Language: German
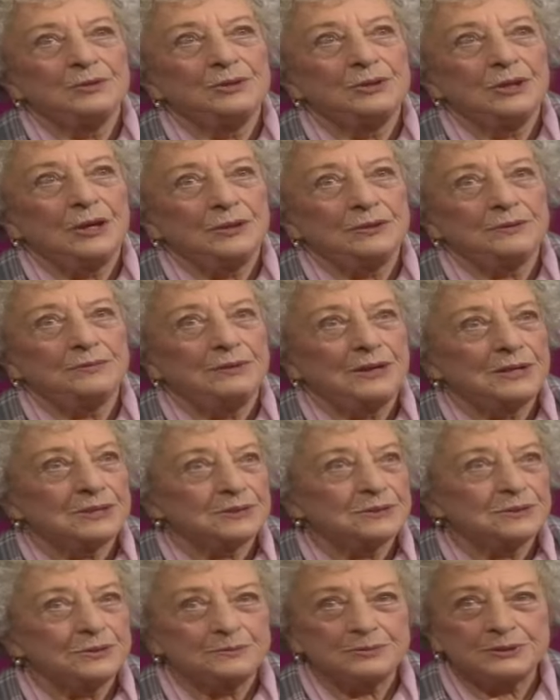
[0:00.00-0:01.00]
ja, ich
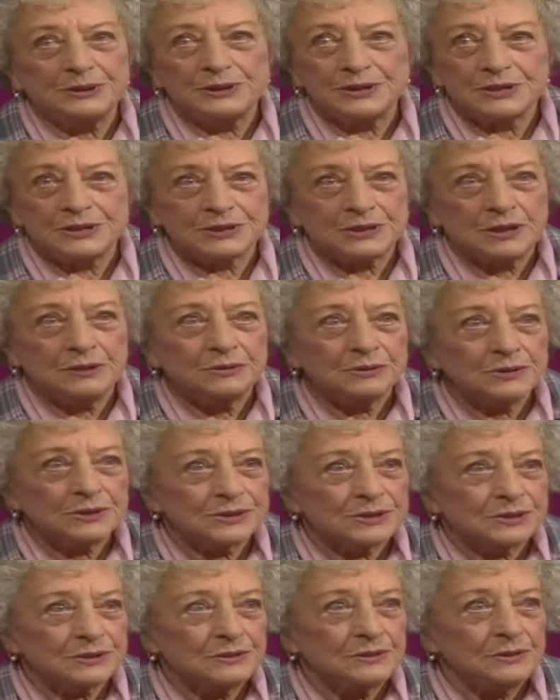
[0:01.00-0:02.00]
weiß nicht, ob ich das sagen
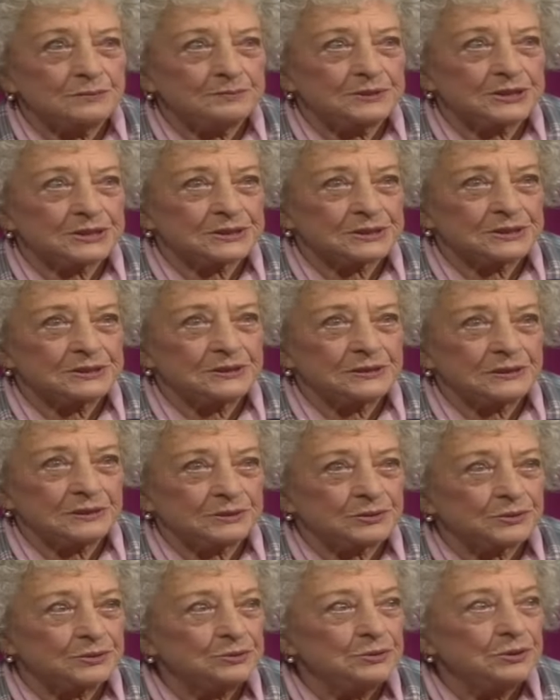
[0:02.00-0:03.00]
soll, ob das die
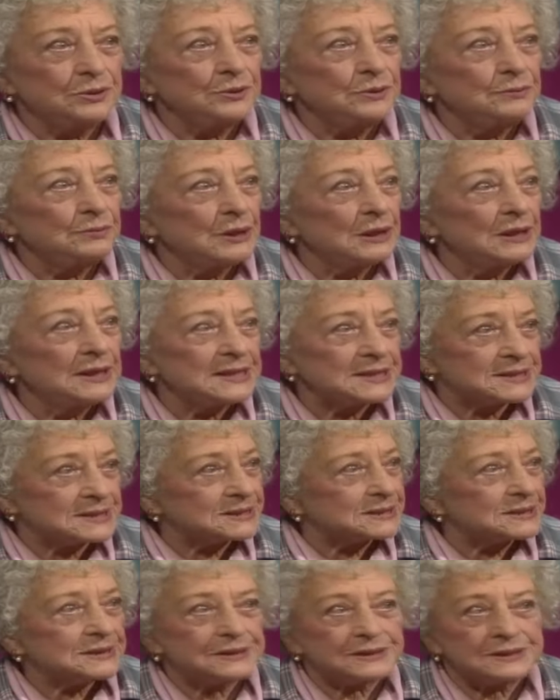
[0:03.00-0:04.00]
Natur
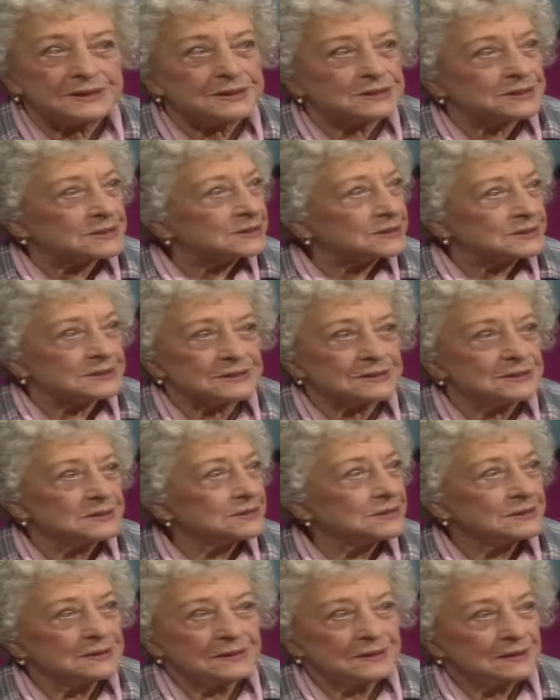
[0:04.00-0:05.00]
überlistet ist.
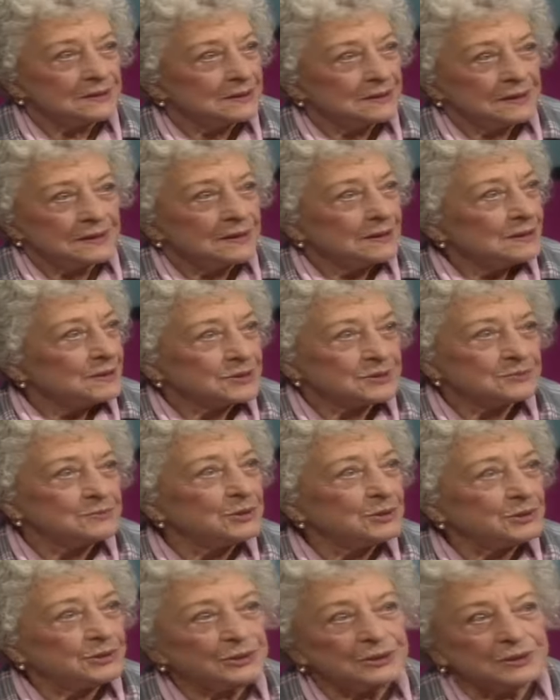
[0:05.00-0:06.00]
Das
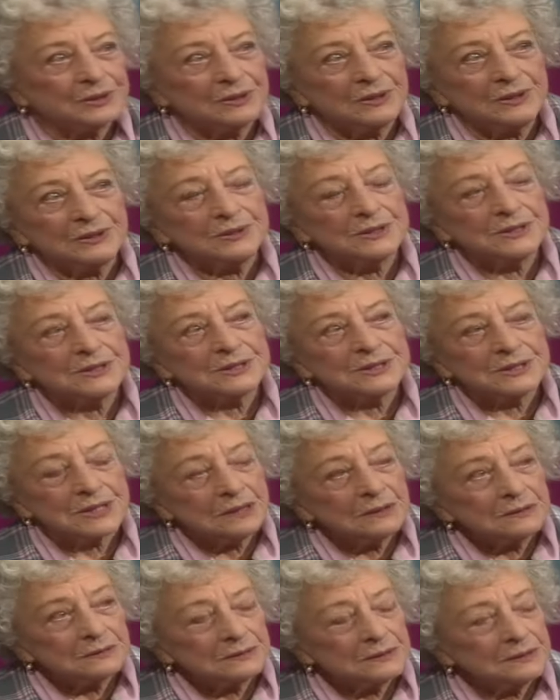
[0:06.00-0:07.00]
möchte ich gar nicht
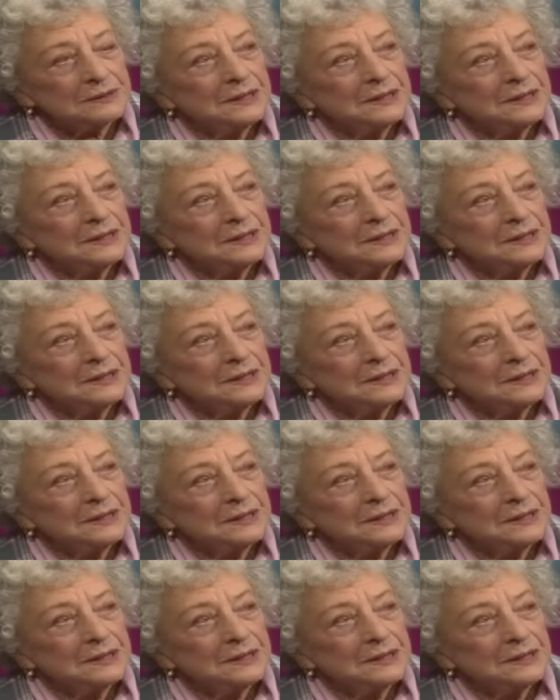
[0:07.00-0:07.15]
sagen.